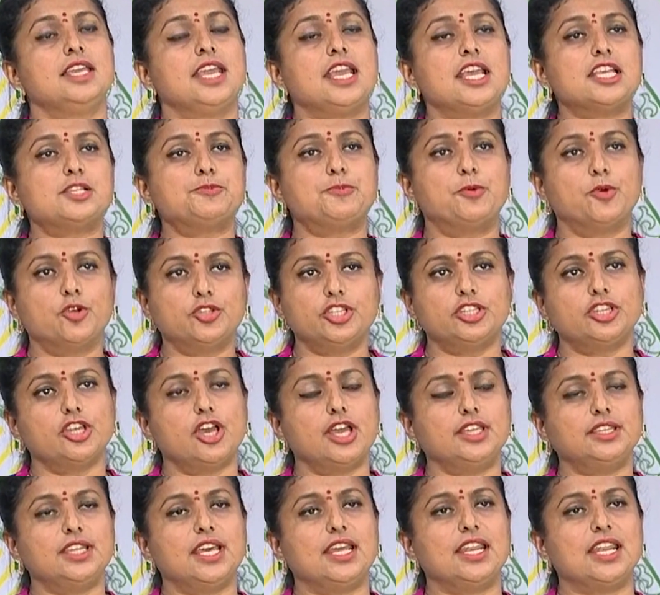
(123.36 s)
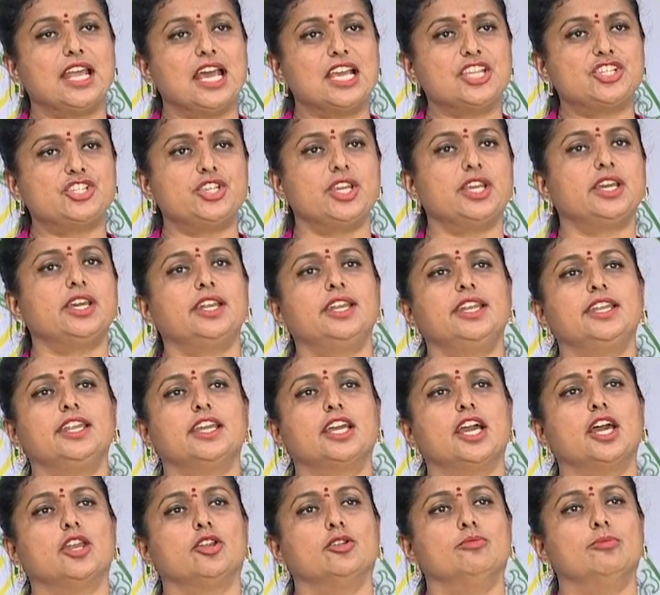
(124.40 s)
ఏ స్ఫూర్తితో అయితే రాజశేఖర్
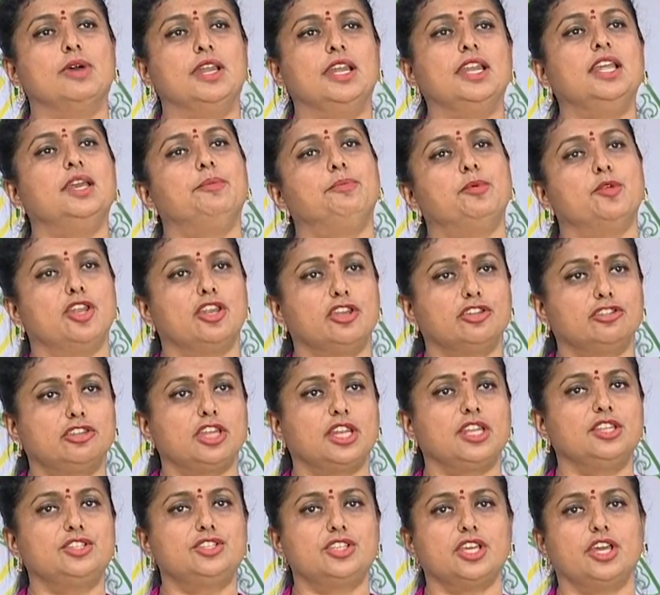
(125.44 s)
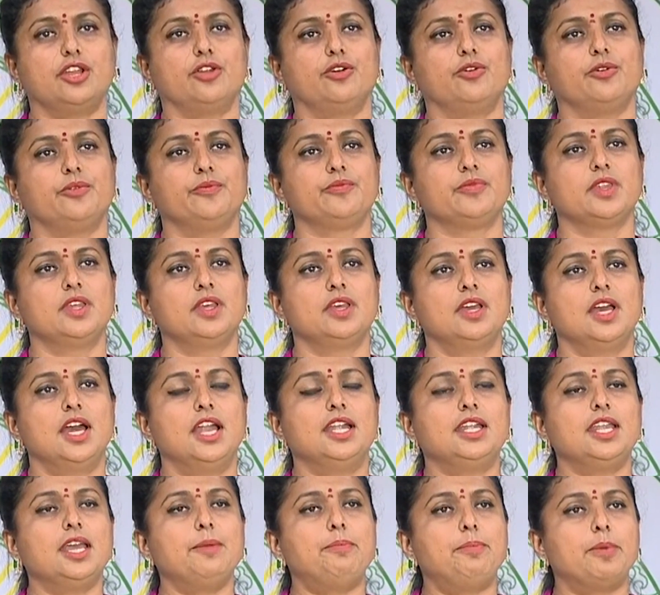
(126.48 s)
రెడ్డి గారు మళ్ళీ పునరుద్ధరించారో
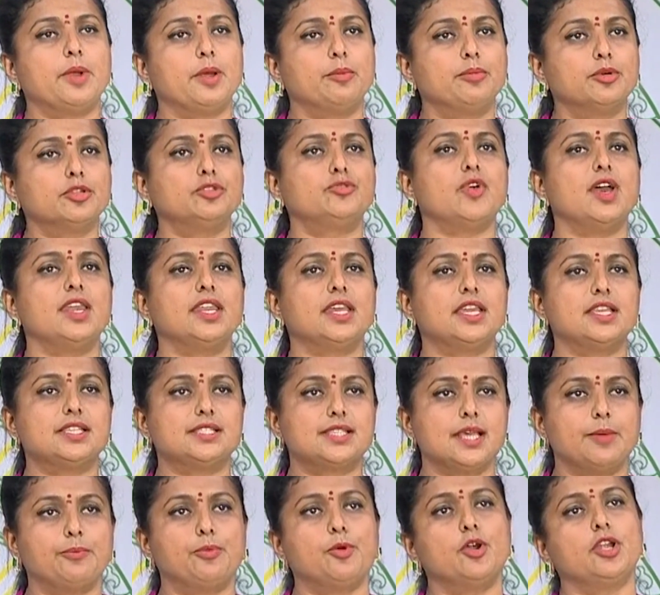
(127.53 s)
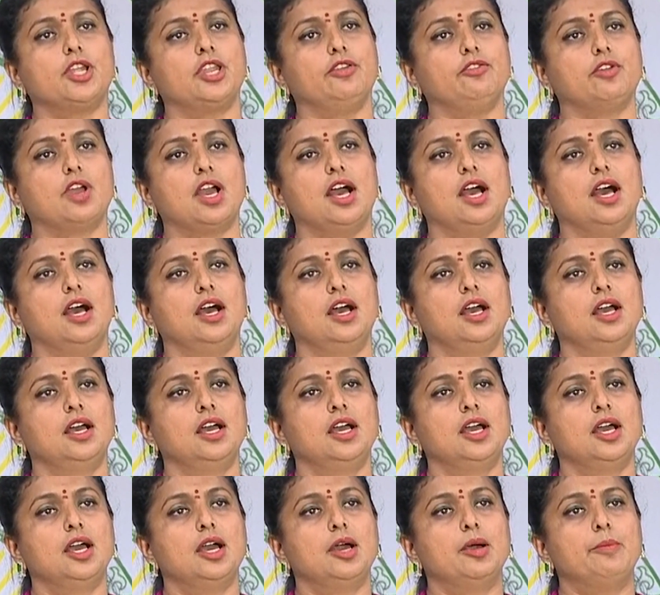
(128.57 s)
అంటే ప్రభుత్వానికి సపోర్టివ్గా
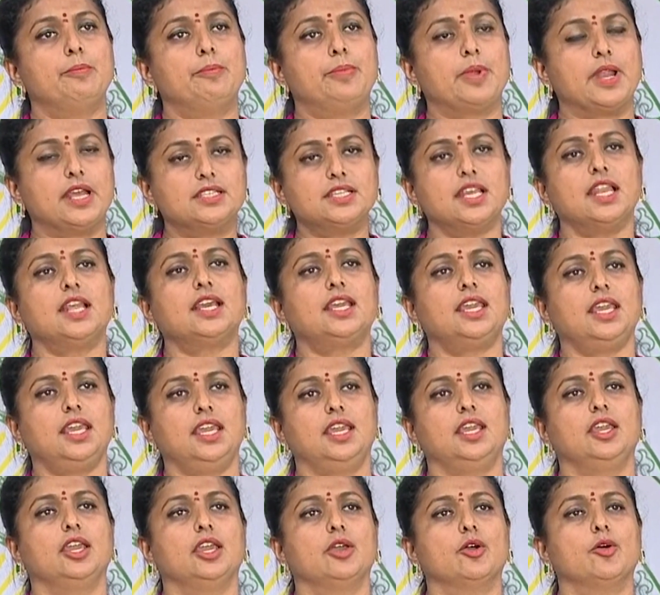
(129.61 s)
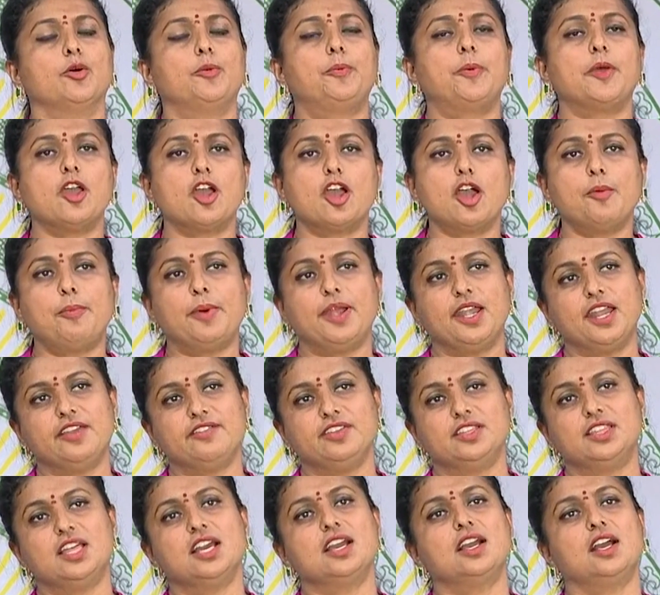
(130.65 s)
ప్రజలకి ఉపయోగపడే
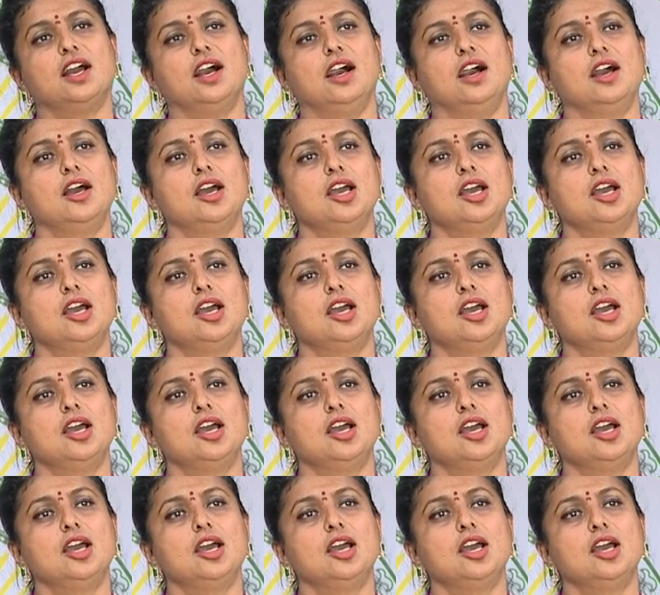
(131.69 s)
విధంగా